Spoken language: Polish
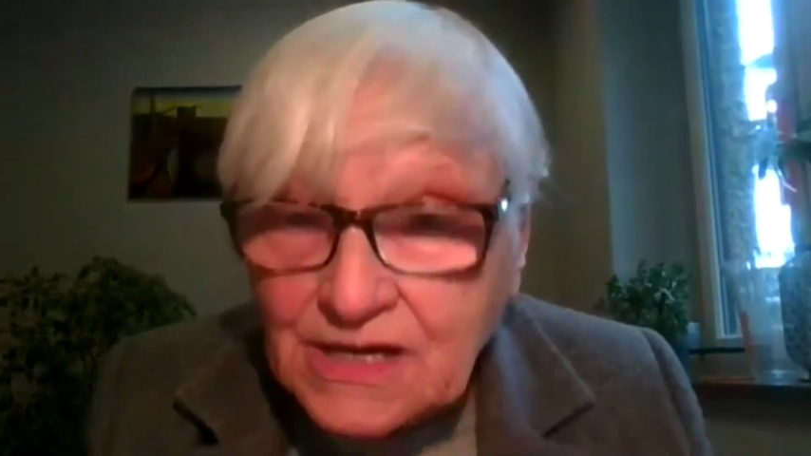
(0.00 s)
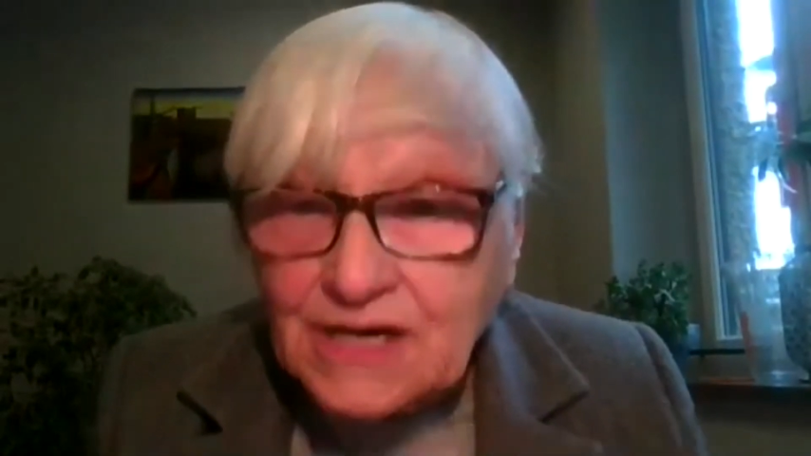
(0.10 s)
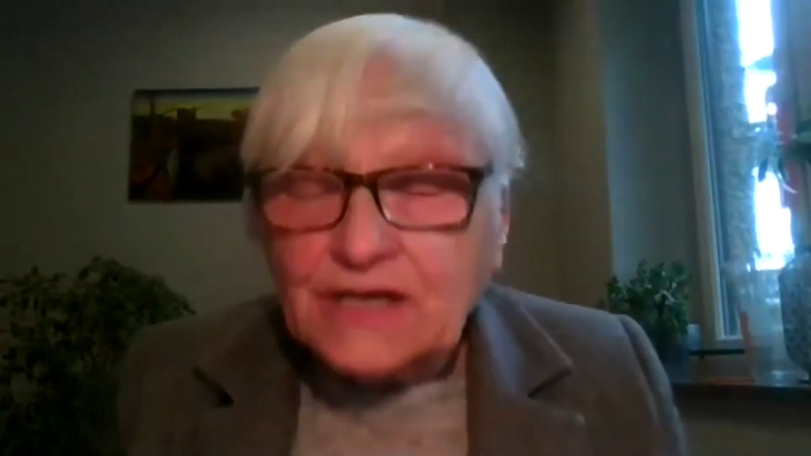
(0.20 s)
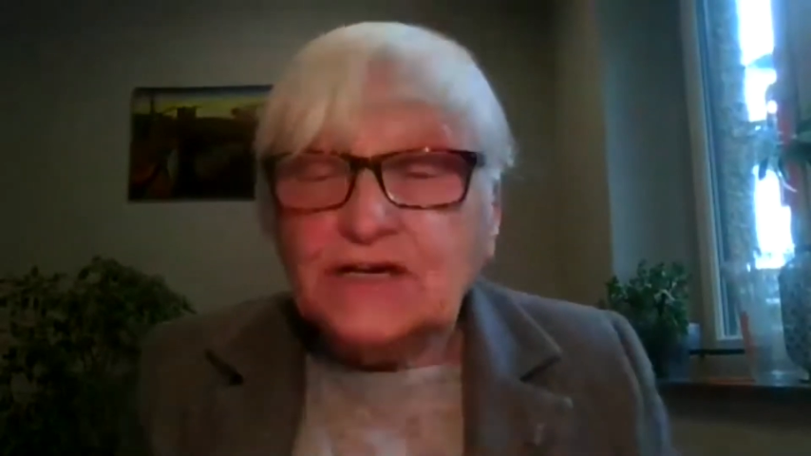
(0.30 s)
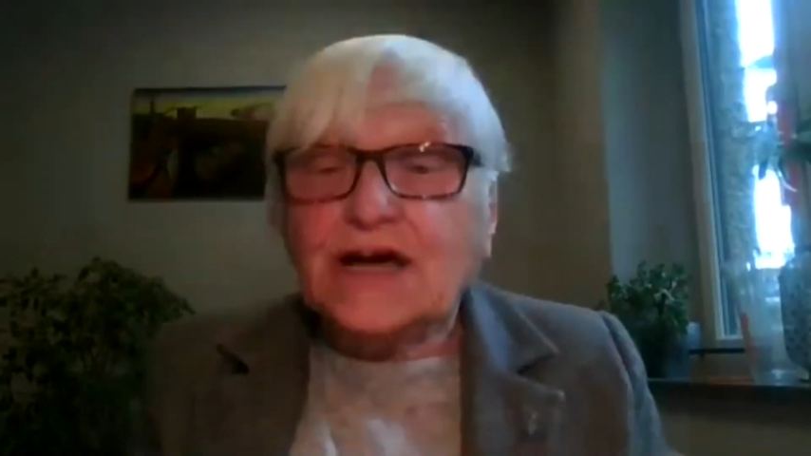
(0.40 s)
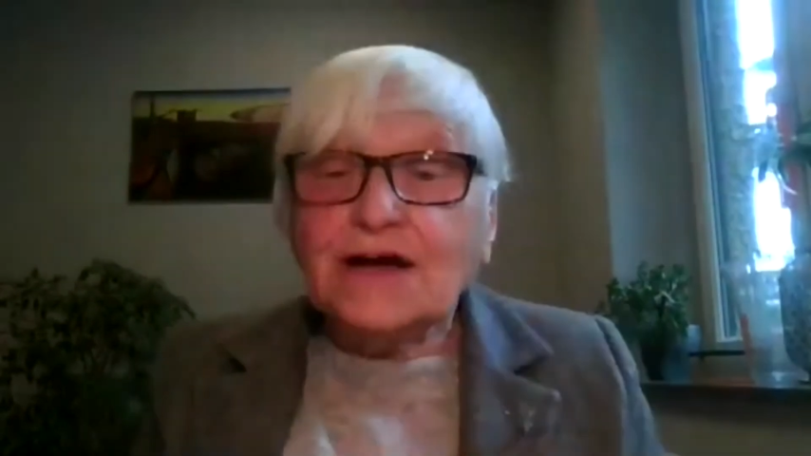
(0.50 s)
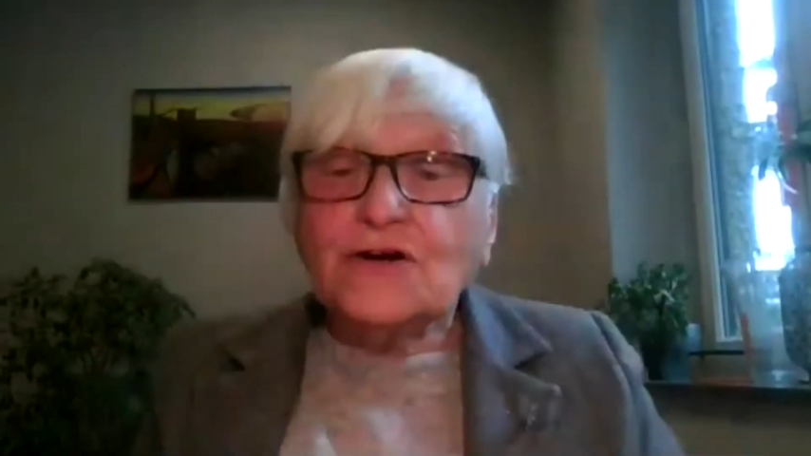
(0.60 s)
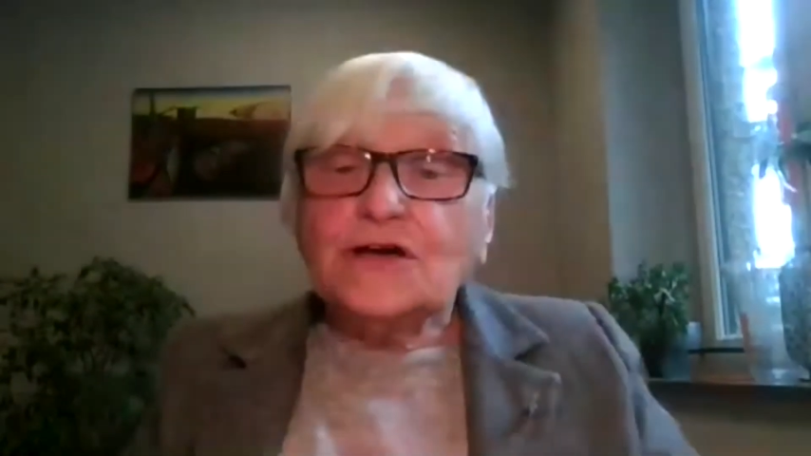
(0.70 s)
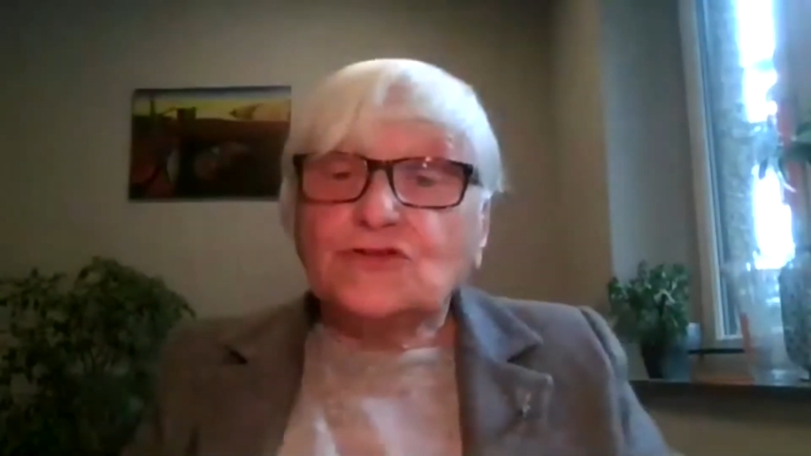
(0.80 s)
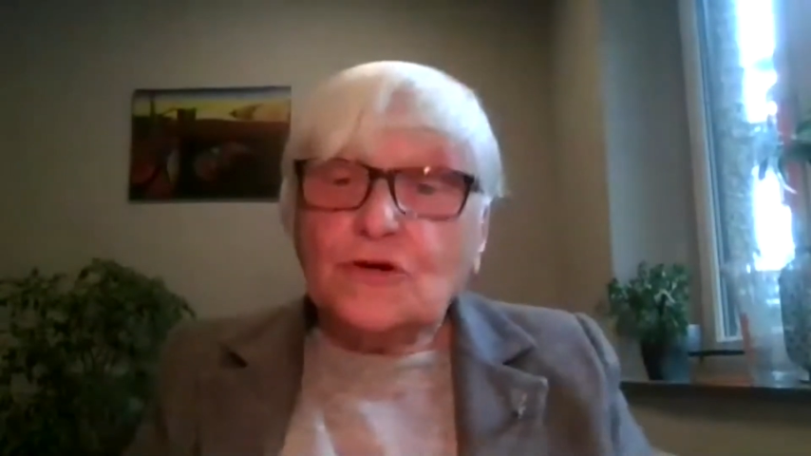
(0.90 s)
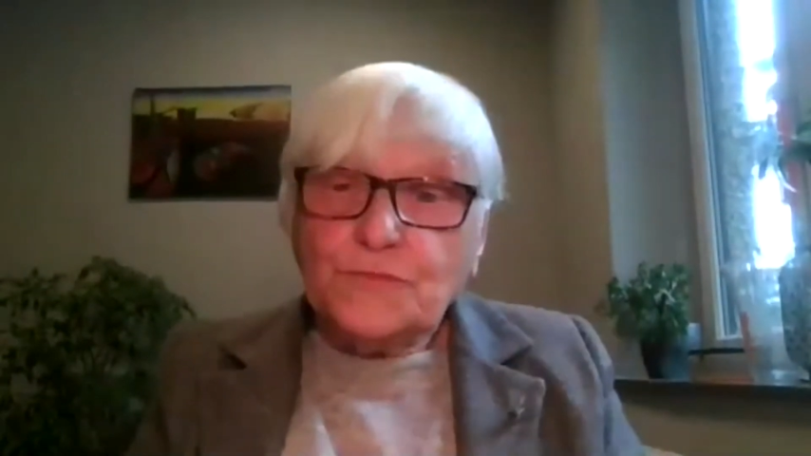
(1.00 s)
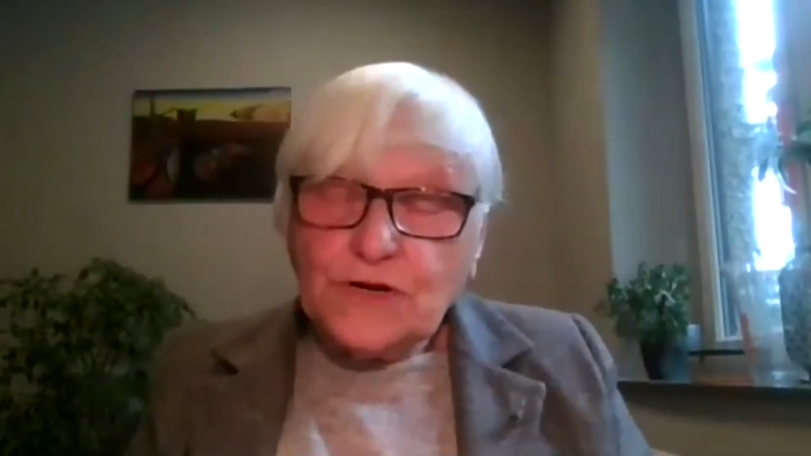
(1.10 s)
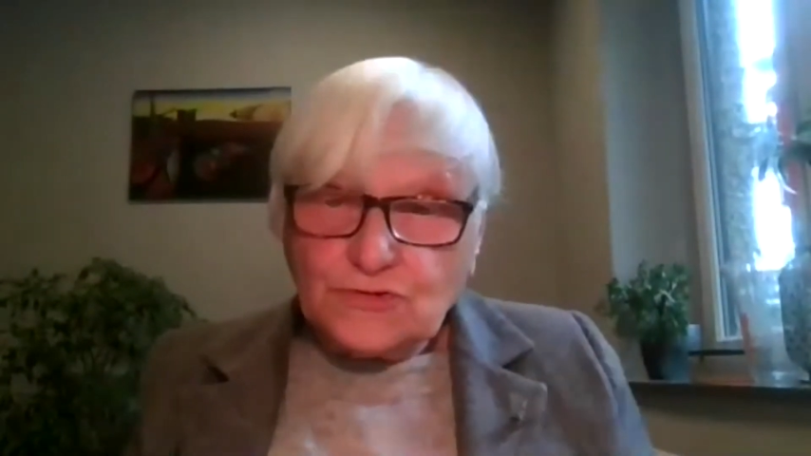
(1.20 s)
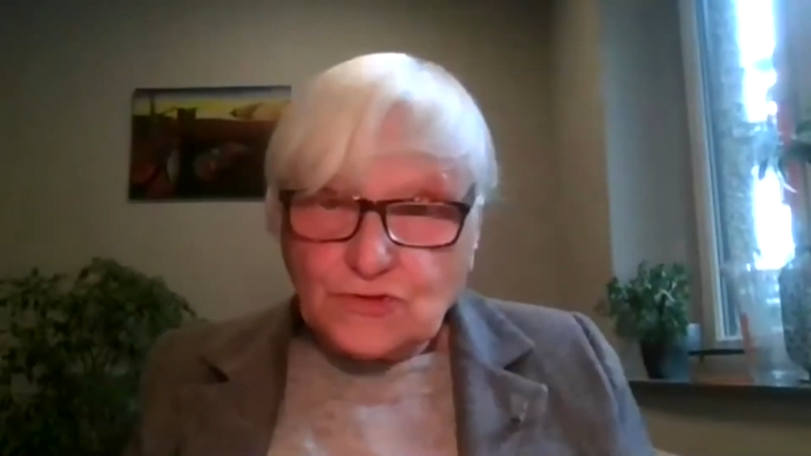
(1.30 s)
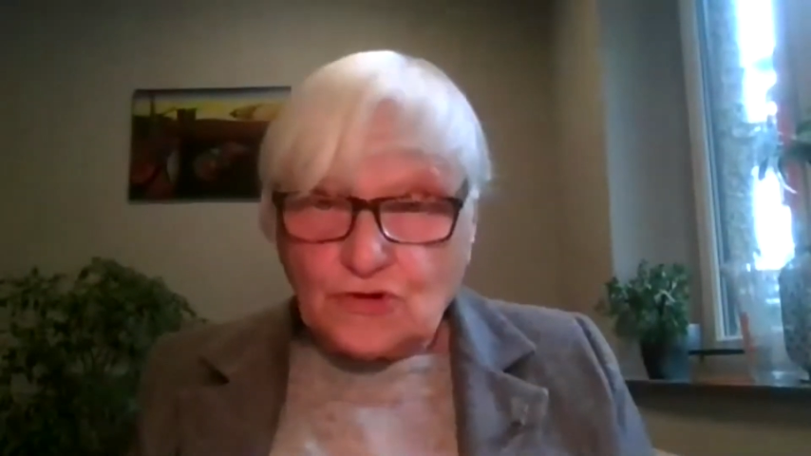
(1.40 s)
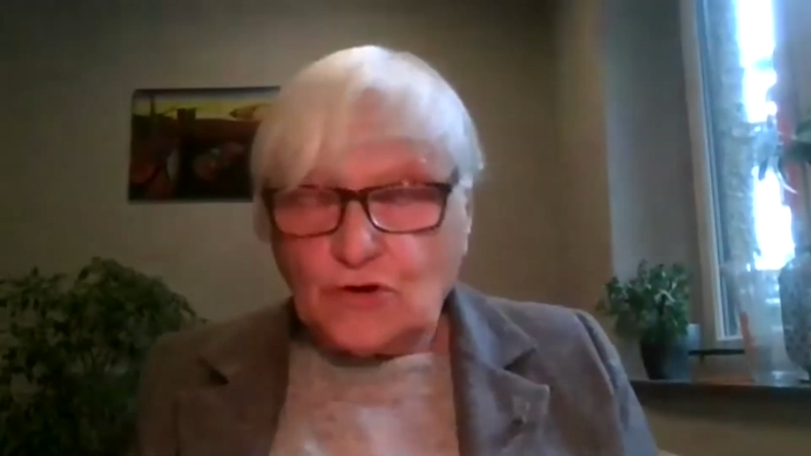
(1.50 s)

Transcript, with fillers: wieku aż do dziś.